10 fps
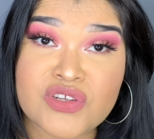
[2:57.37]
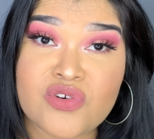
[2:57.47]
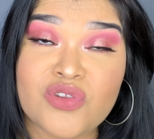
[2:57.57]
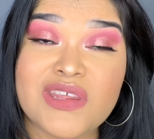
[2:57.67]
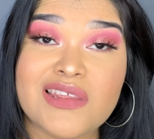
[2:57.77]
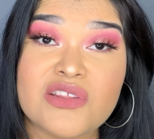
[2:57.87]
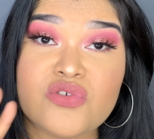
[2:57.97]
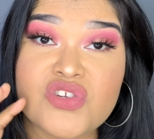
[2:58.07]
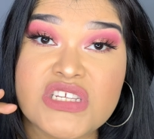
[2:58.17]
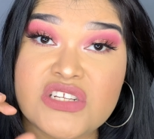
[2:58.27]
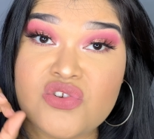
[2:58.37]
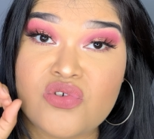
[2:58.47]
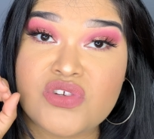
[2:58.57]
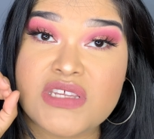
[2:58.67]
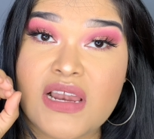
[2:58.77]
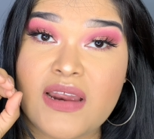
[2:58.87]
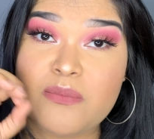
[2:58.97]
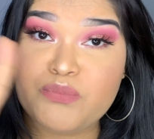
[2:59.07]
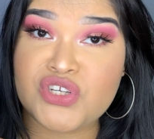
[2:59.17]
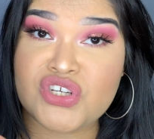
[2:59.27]
escondiditos y no
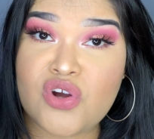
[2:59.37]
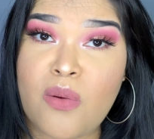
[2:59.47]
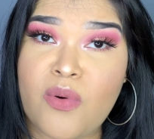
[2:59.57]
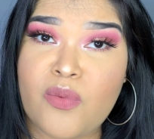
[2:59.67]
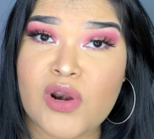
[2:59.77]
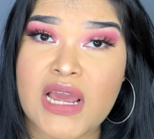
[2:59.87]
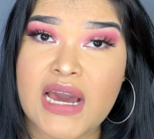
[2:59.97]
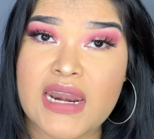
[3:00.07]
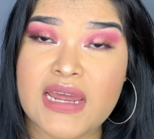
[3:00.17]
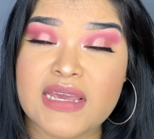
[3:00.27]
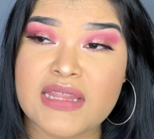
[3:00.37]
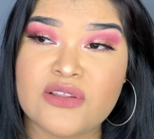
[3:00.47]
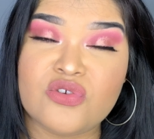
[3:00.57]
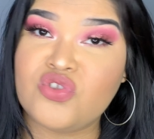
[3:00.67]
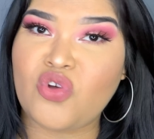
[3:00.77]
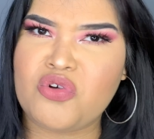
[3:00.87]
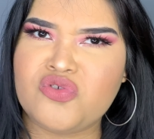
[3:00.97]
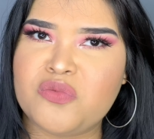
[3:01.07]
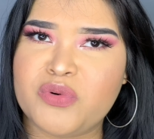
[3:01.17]
salgan como volcán ahí dando todo tu